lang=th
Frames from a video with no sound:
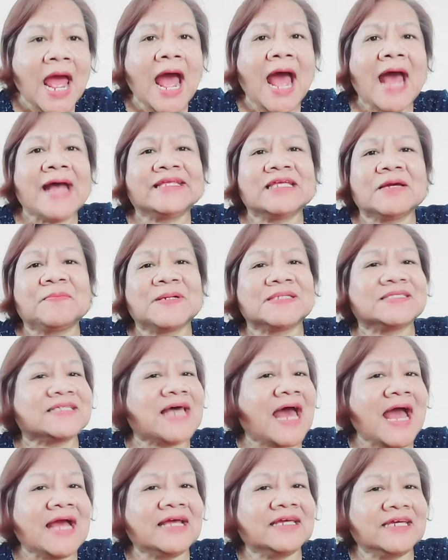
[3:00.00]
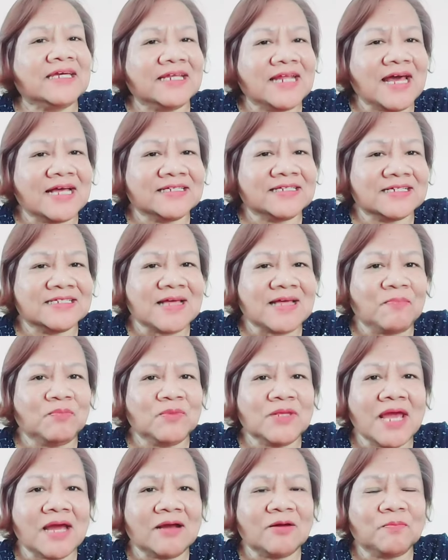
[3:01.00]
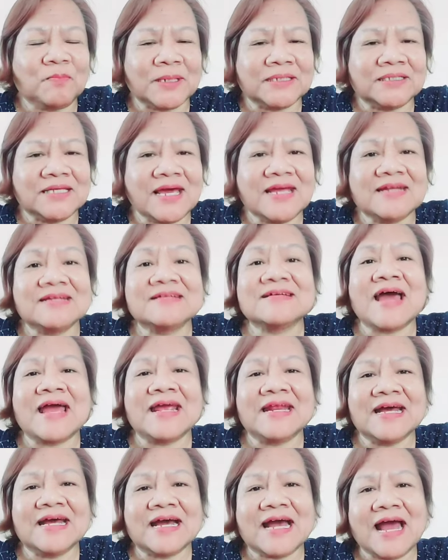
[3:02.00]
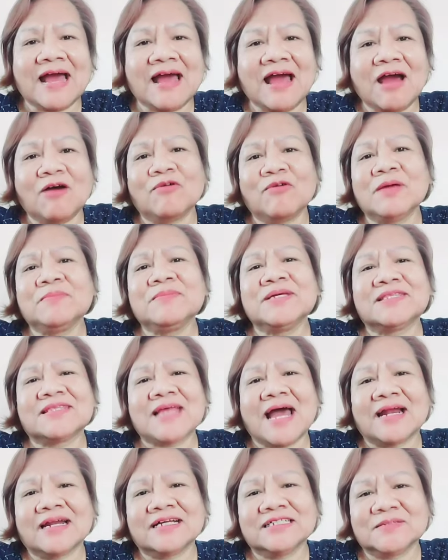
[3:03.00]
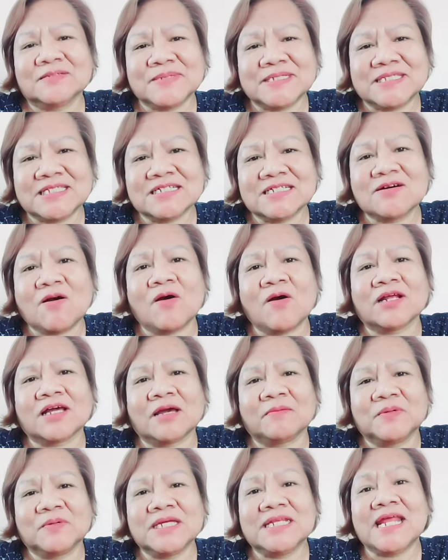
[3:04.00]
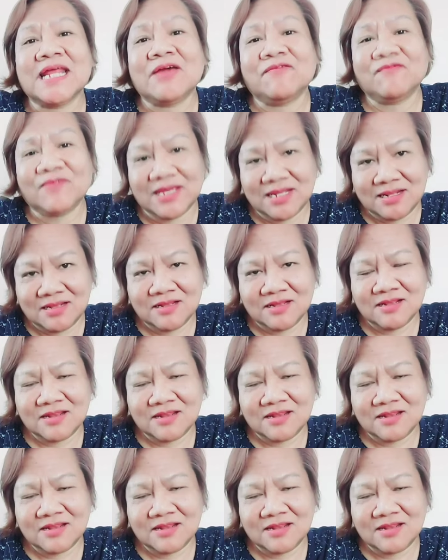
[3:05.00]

อาจจะภาษาอังกฤษอาจจะสำเนียงประเทศไทยนะคะ เอาไว้มีตังค์แล้วจะไปซื้อคอร์สกับพี่เดวิด